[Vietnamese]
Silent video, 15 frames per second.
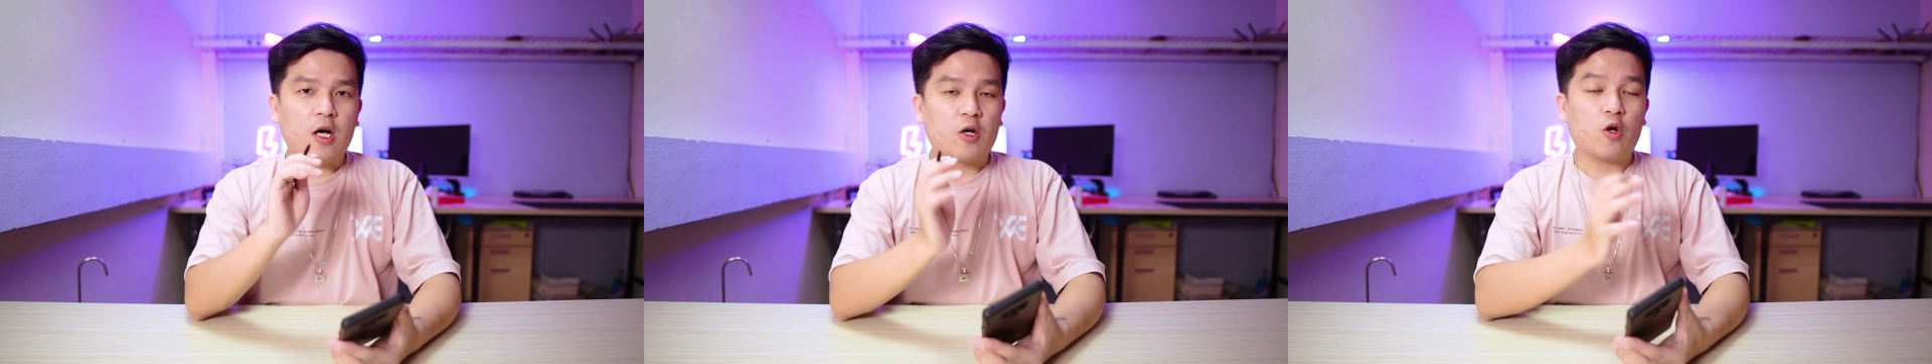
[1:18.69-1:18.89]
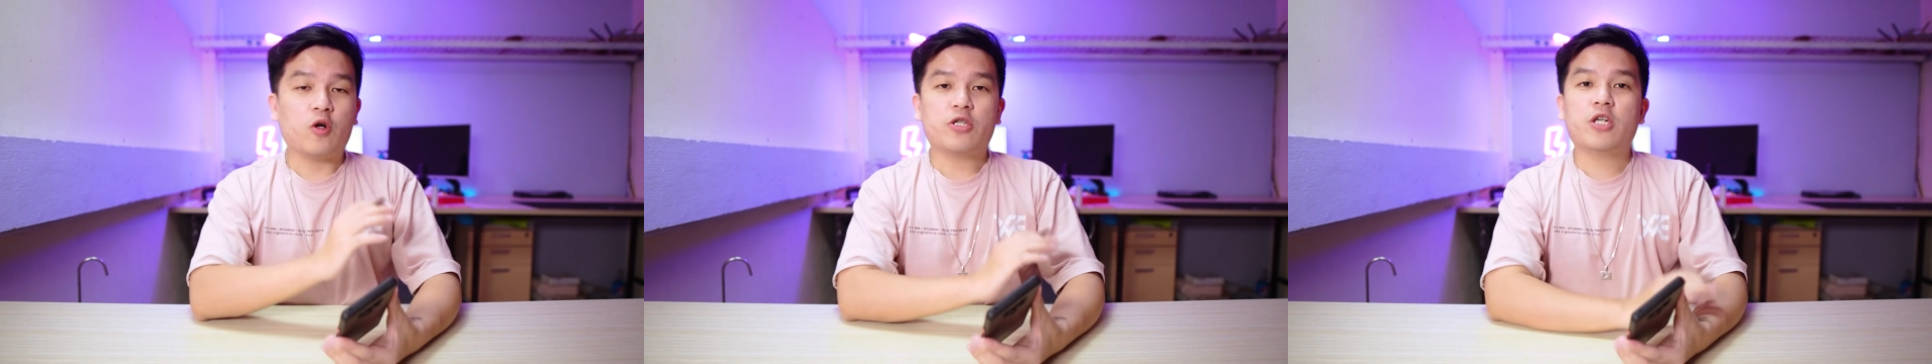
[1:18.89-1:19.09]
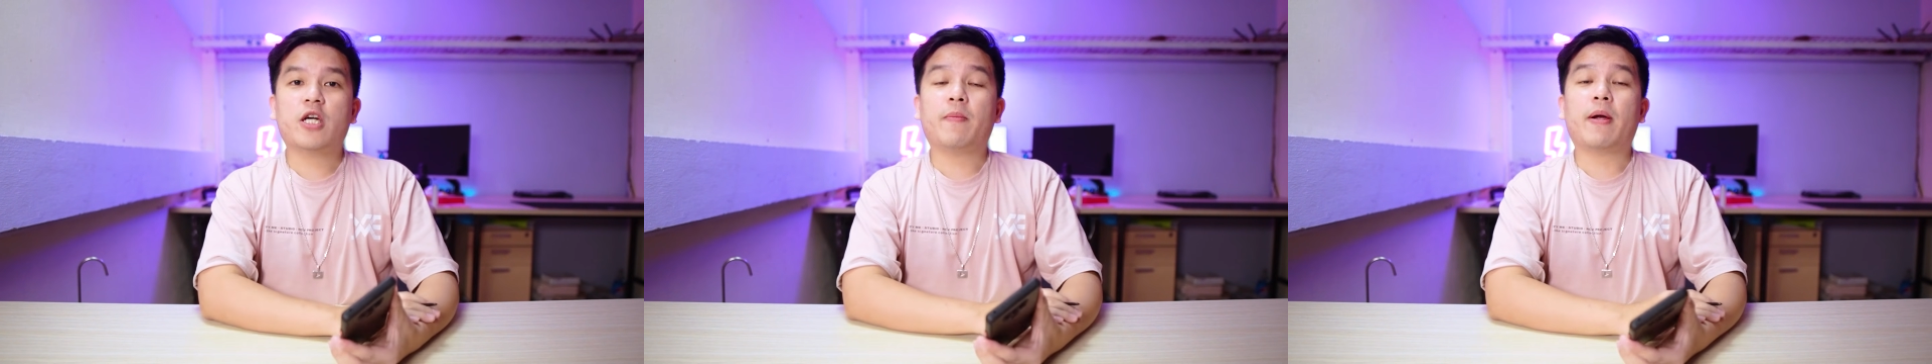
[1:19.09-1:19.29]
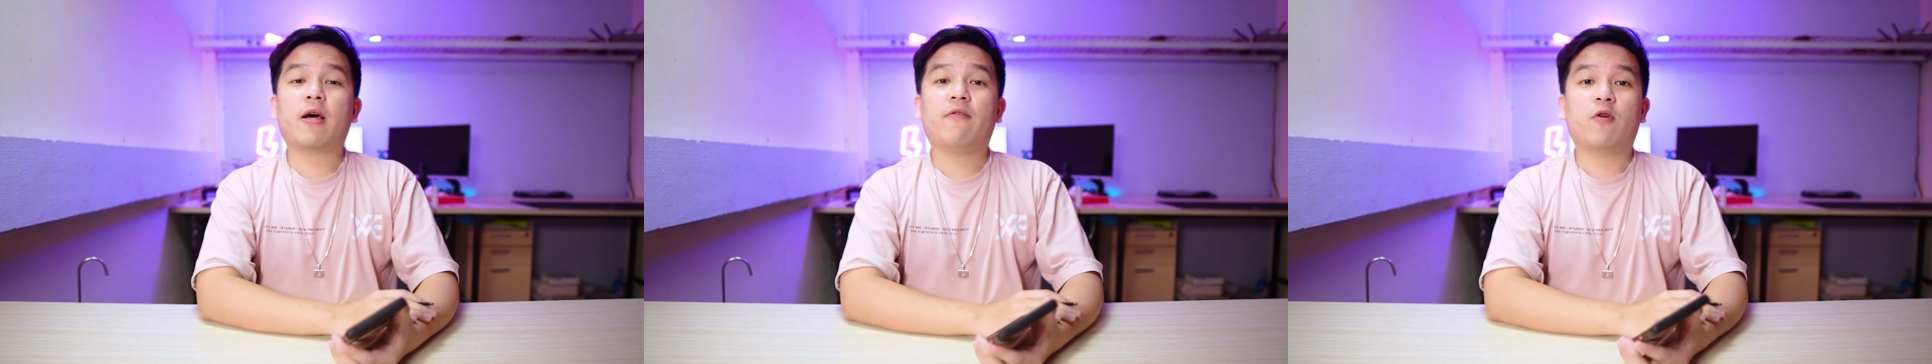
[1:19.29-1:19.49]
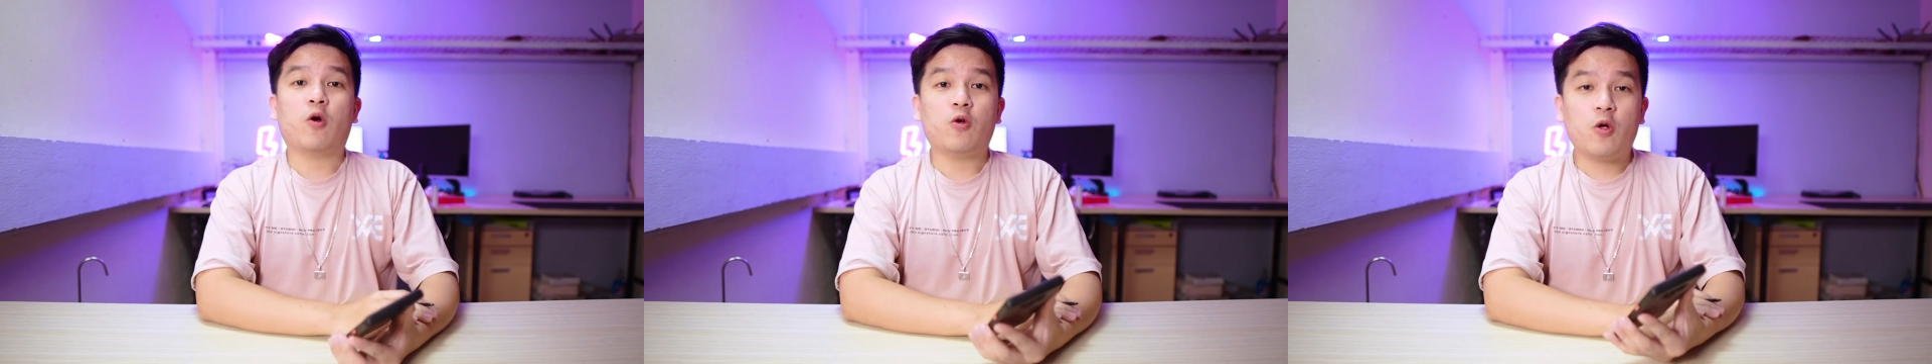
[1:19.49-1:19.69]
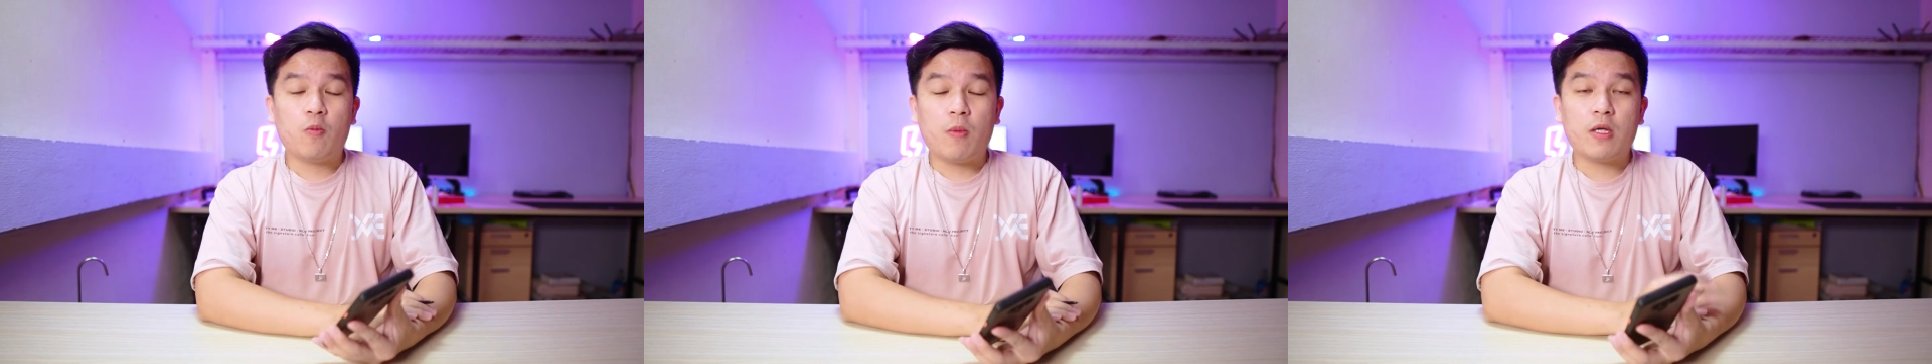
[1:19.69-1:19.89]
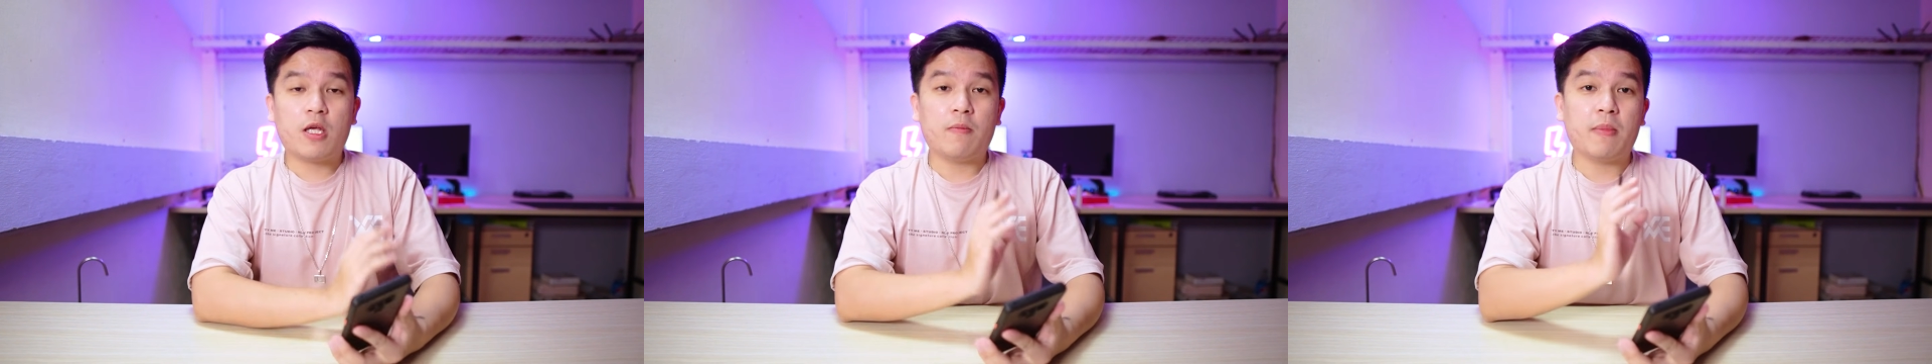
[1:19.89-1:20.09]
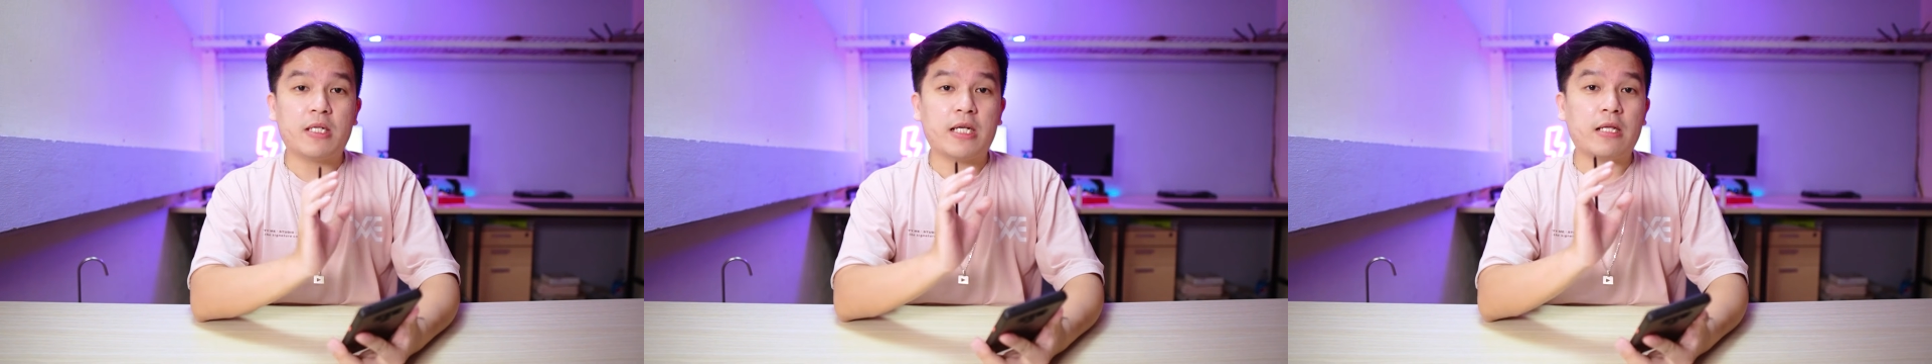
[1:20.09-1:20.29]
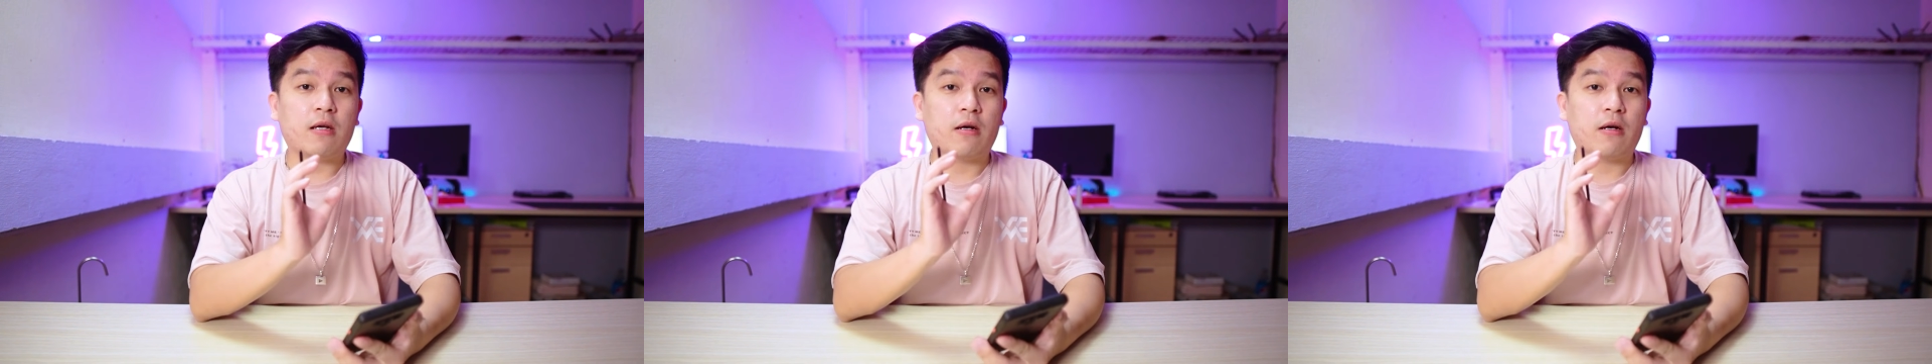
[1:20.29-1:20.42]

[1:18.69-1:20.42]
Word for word: rồi trước khi bắt đầu vào nội dung thì mình sẽ